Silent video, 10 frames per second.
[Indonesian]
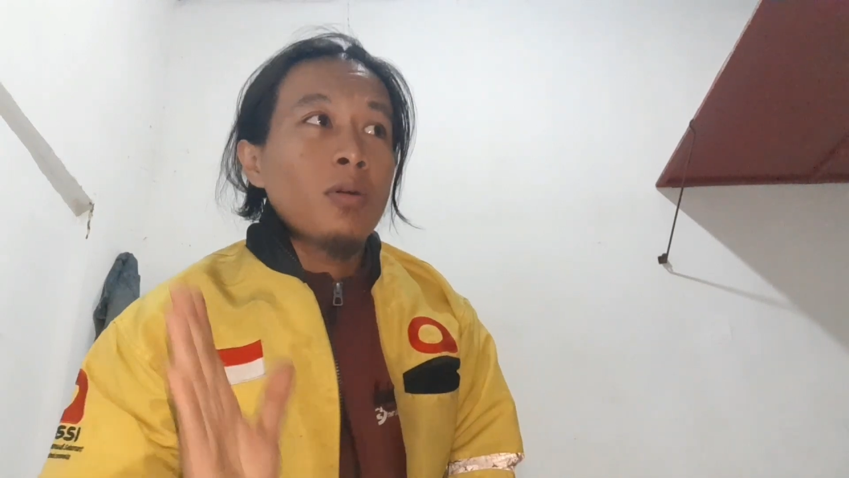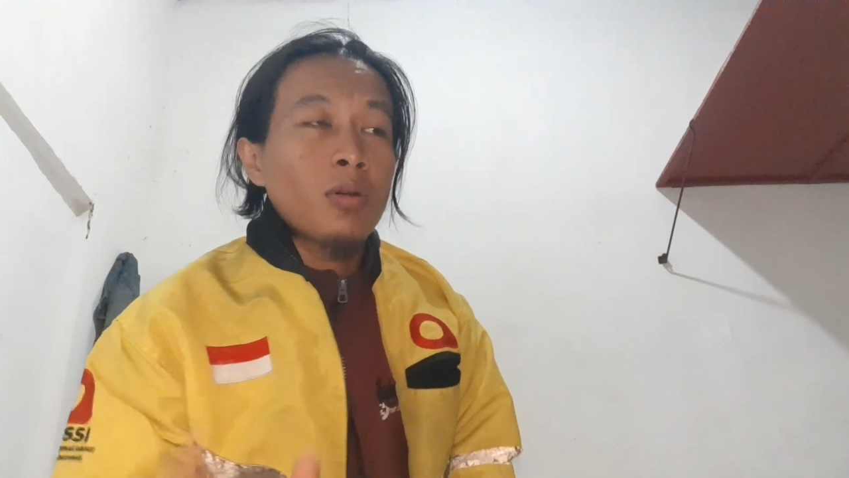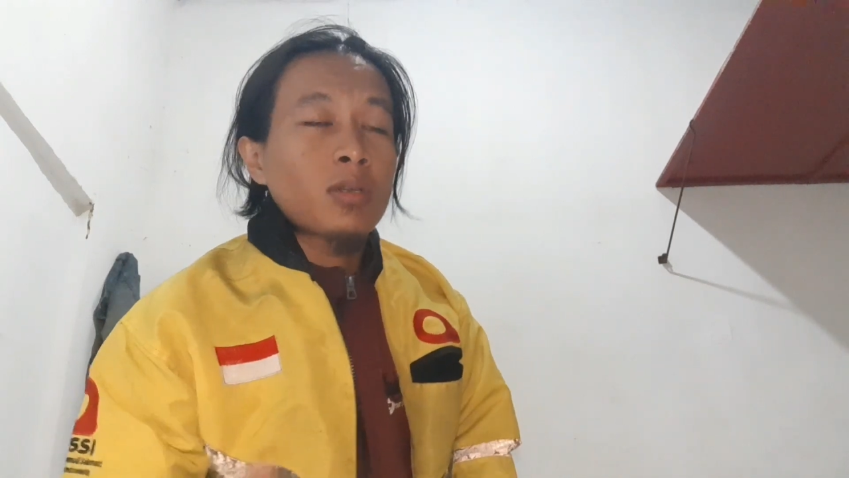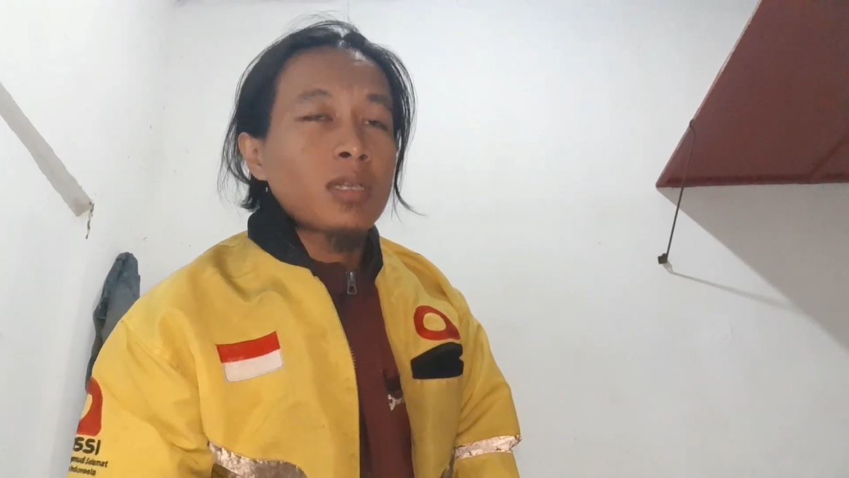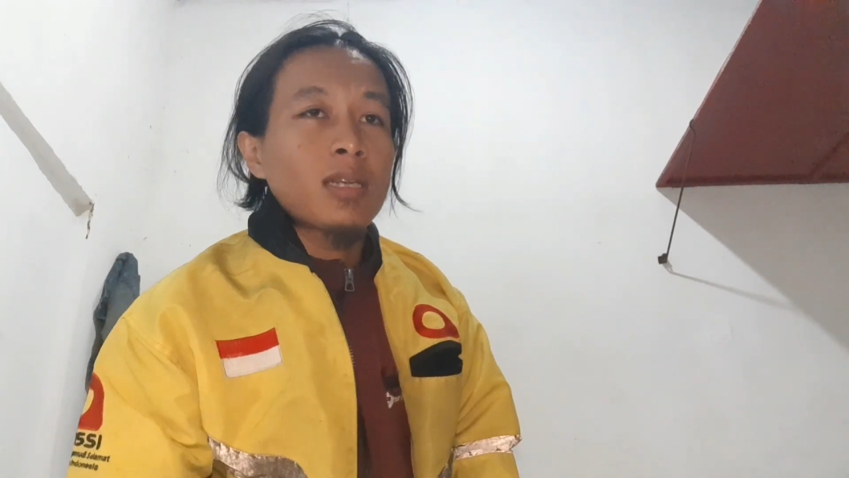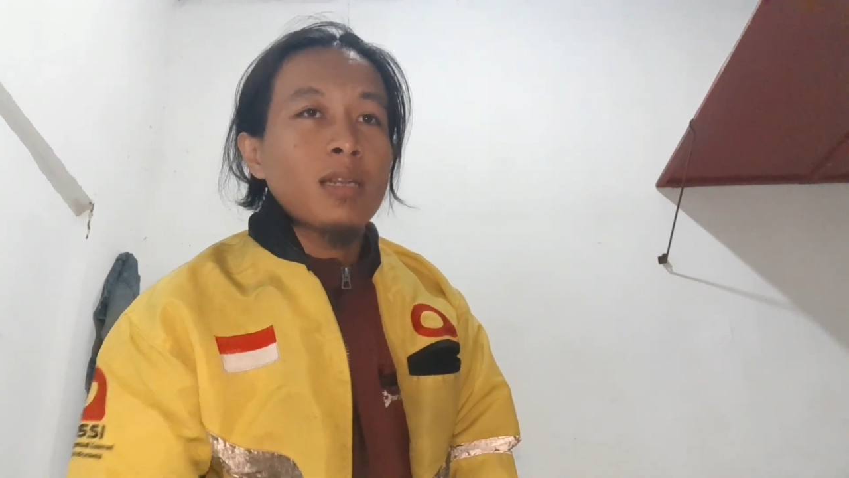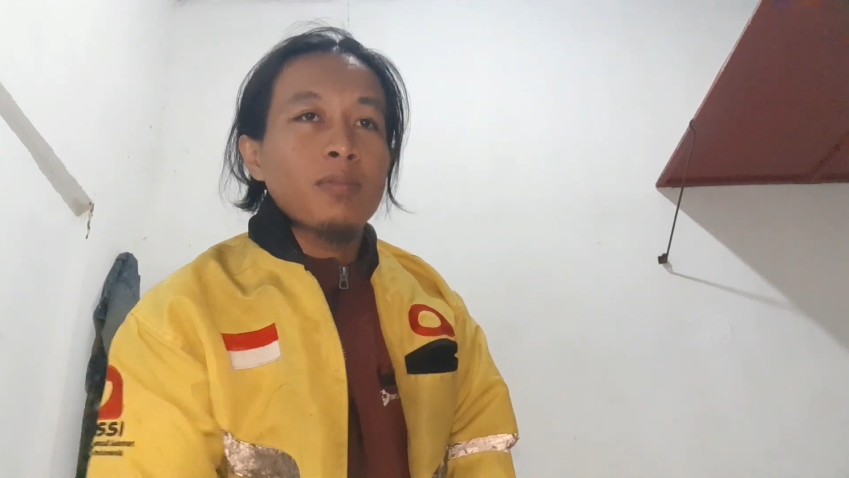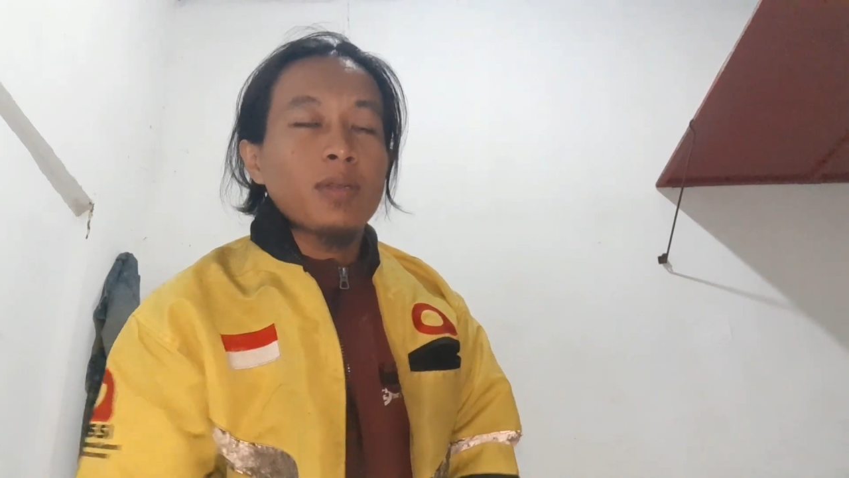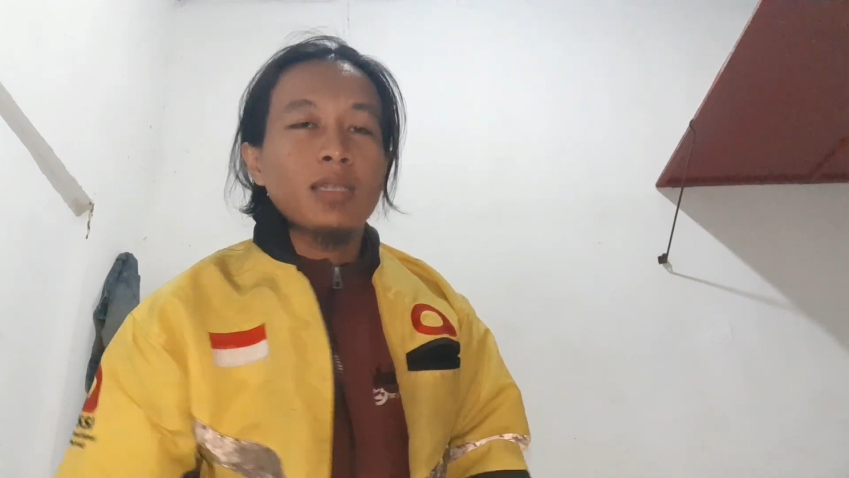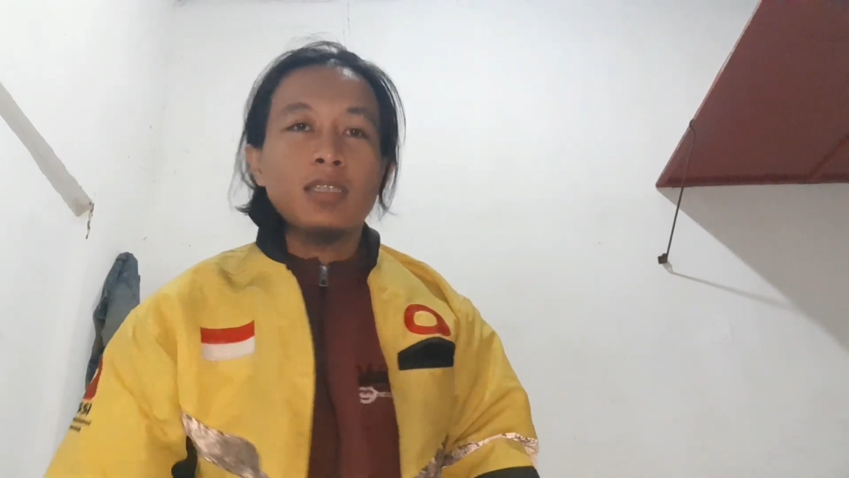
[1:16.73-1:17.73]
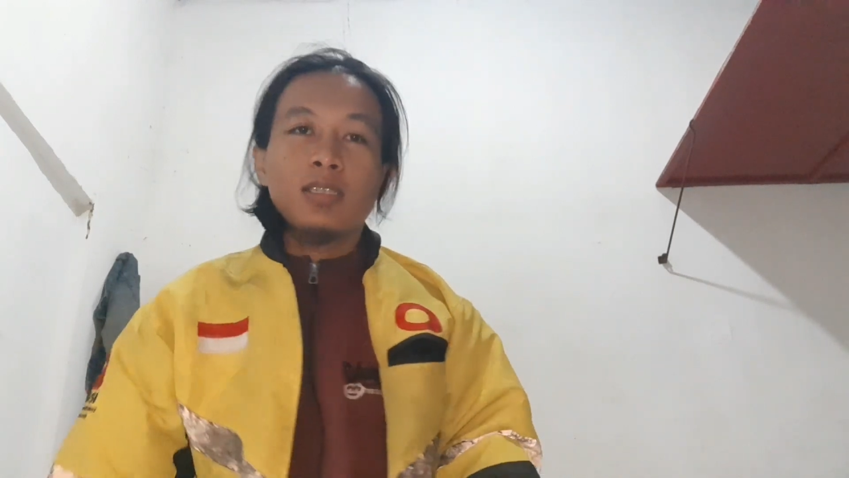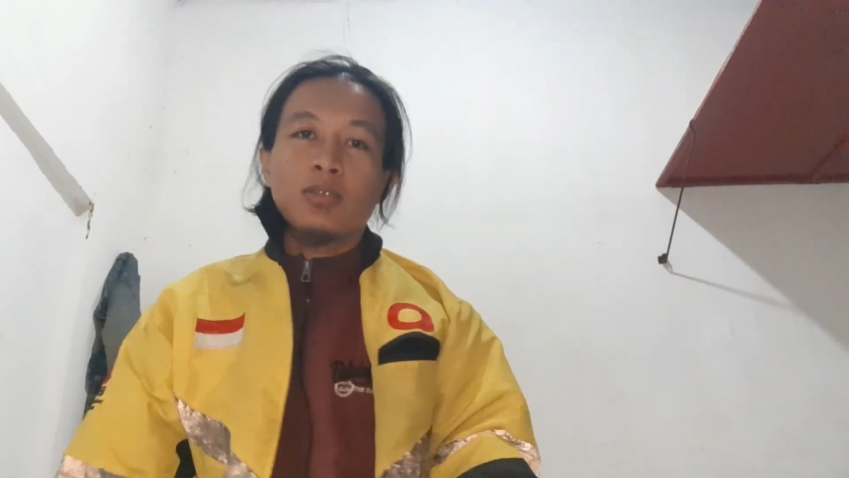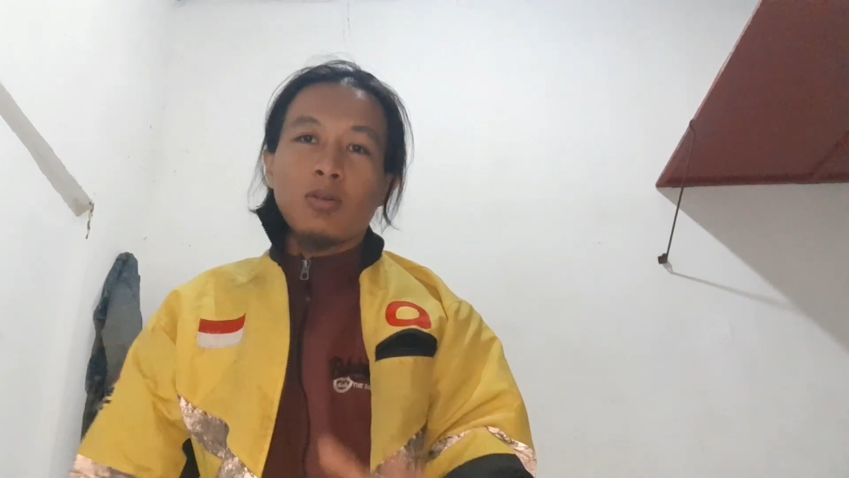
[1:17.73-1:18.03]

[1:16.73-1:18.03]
orderan berarti